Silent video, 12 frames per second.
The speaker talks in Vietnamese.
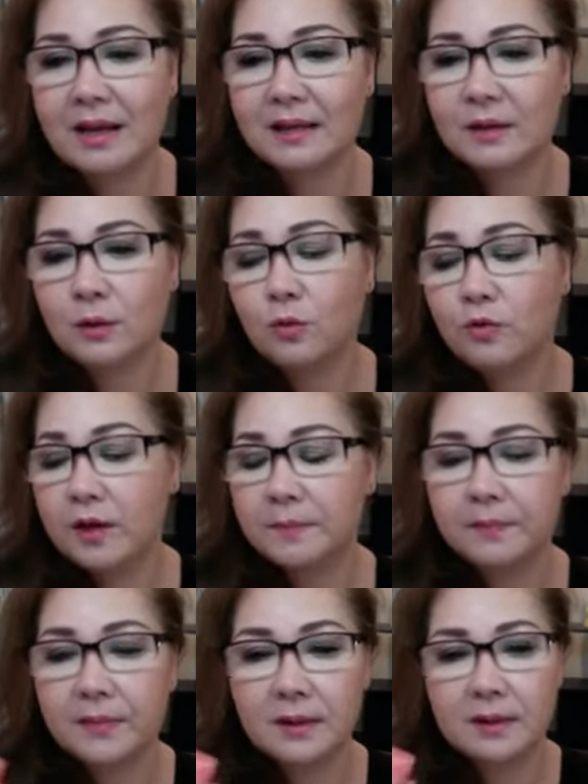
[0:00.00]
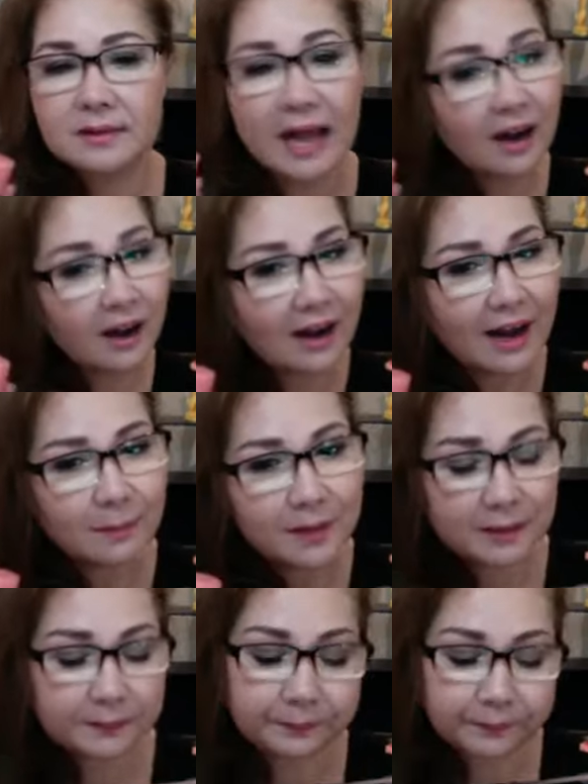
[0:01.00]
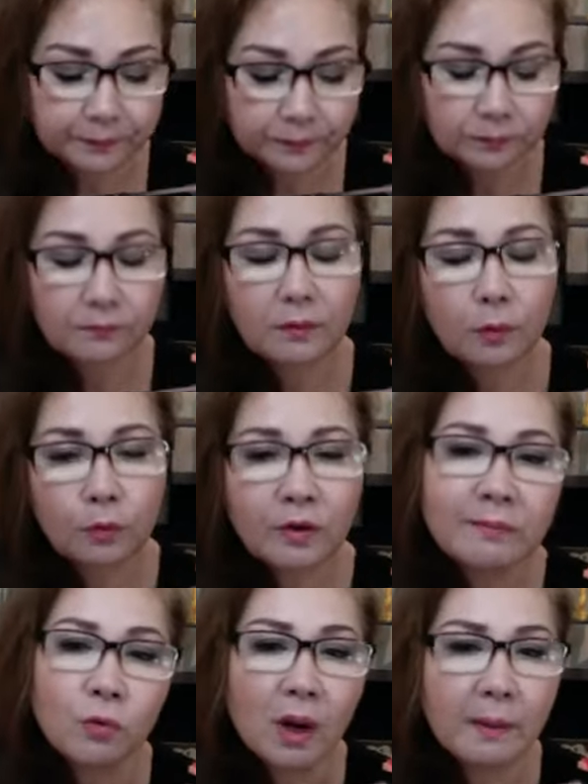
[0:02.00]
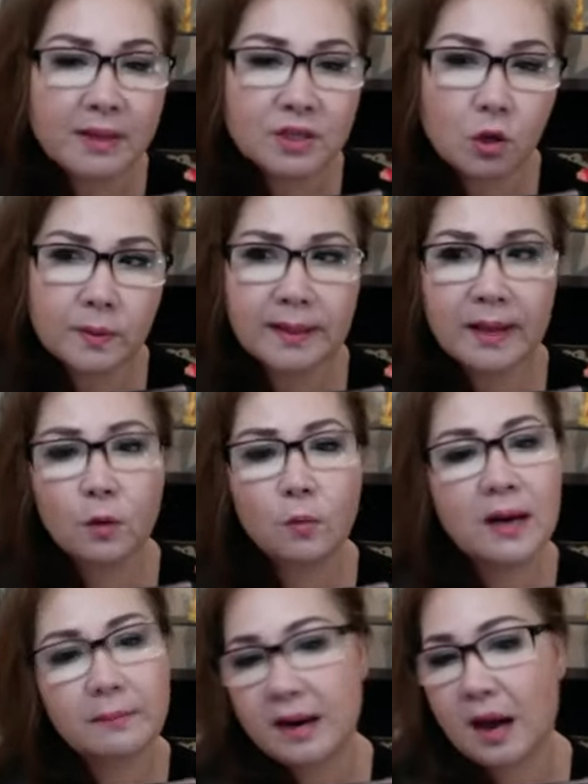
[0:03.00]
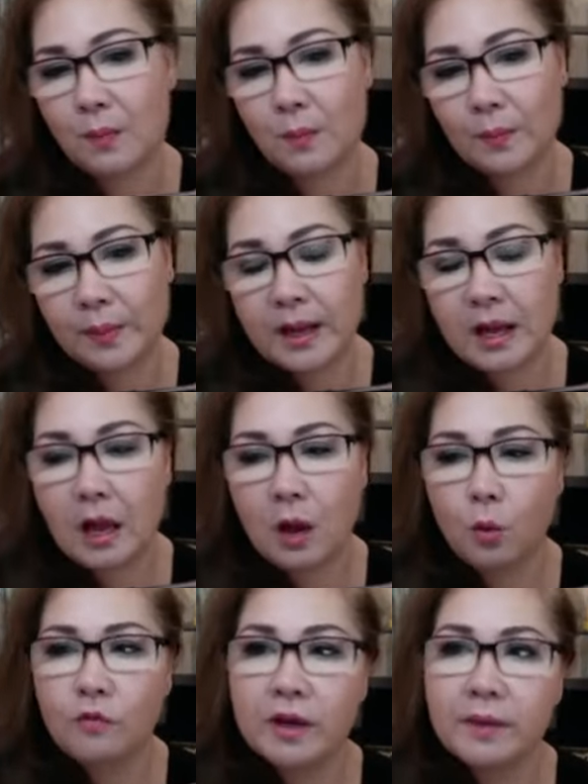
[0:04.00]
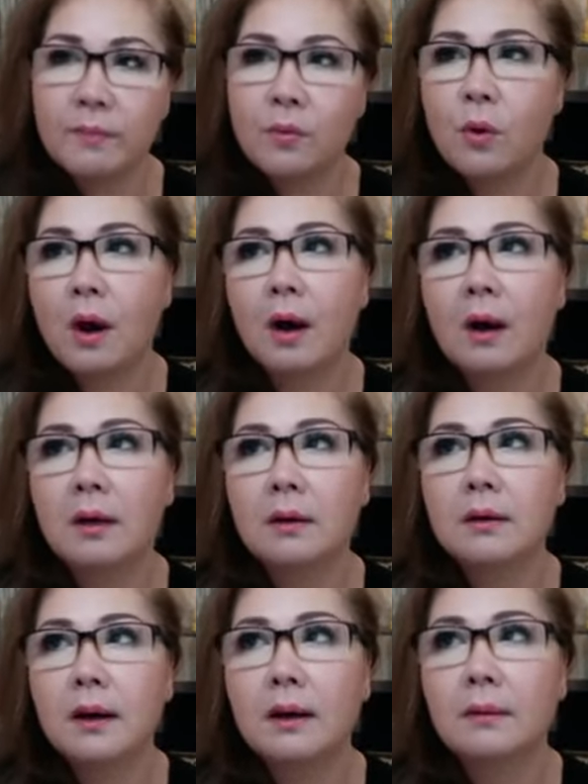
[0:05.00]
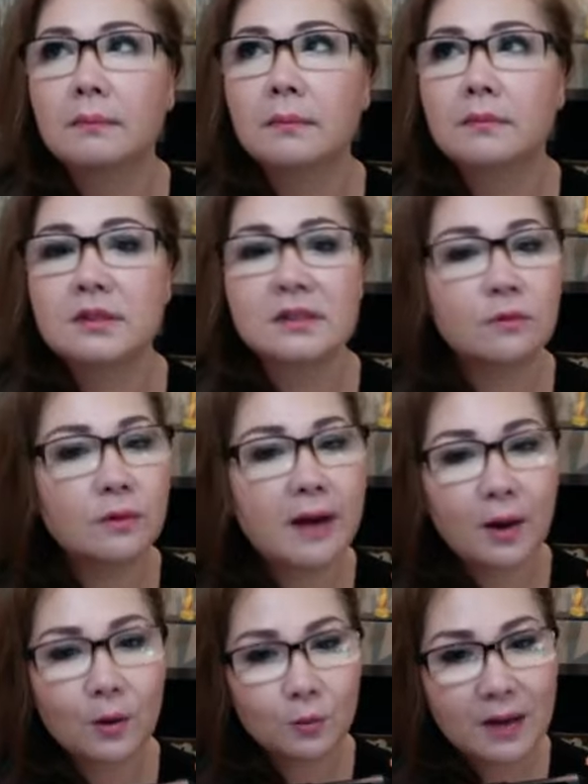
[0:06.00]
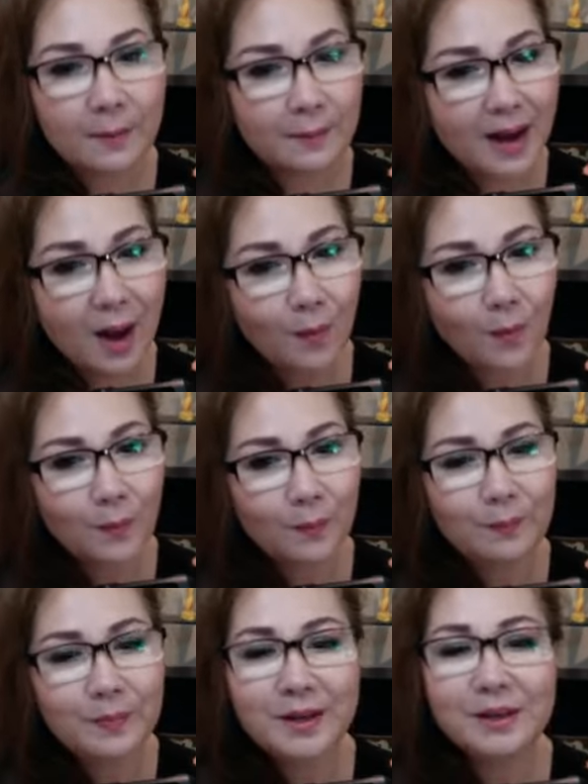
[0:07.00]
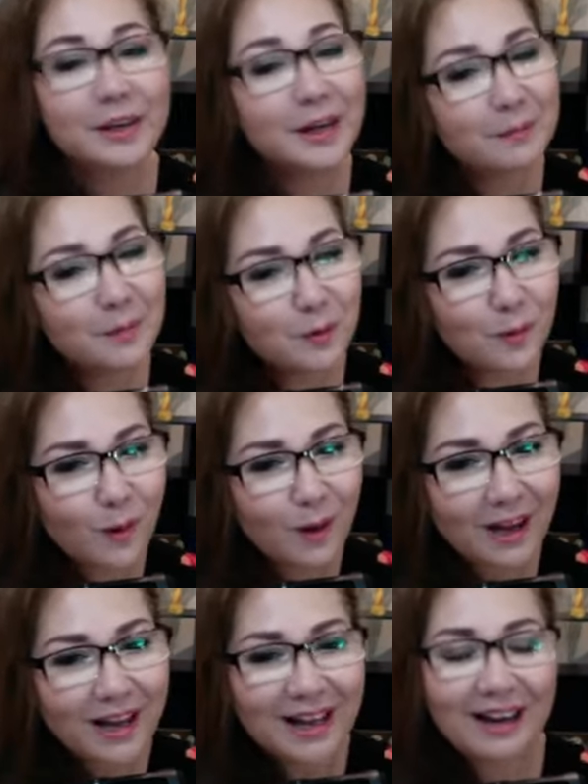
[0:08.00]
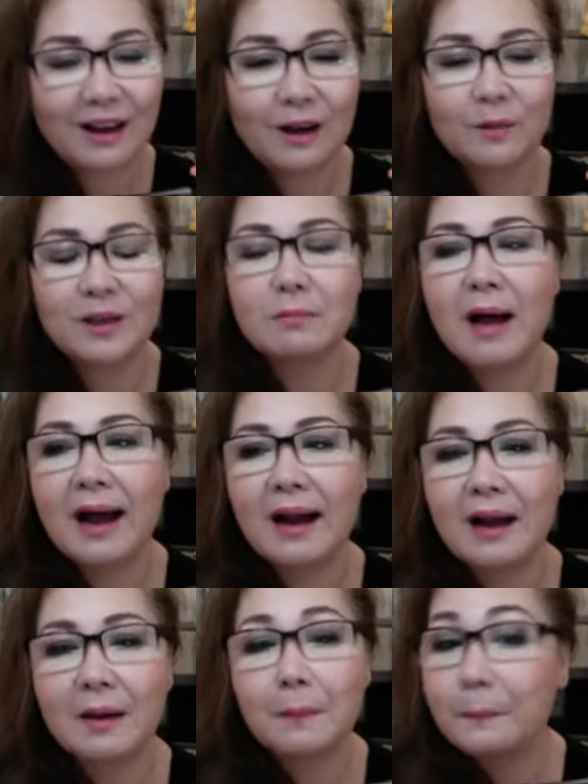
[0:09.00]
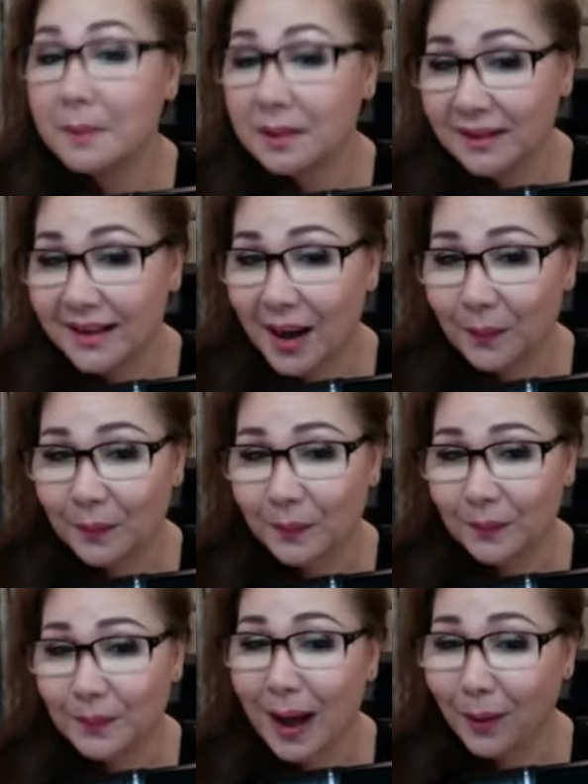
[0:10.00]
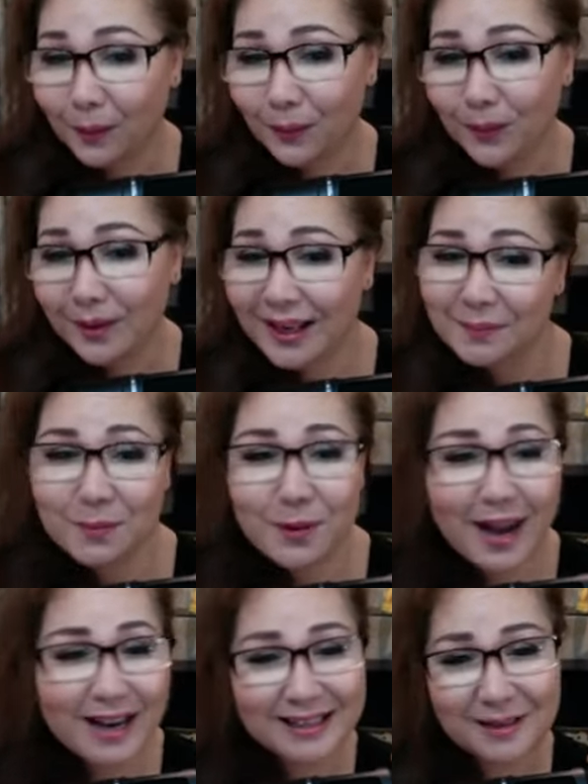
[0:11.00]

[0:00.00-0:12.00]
Thì thưa quý vị, giá rất là đặc biệt. Quý vị mua Amazon thì thấy cũng năm đồng, quý vị mua ở Sephora cũng năm đồng, nhưng riêng Beaumore là Ngọc Nhi bán là mười đồng ba hũ, nghĩa là mua hai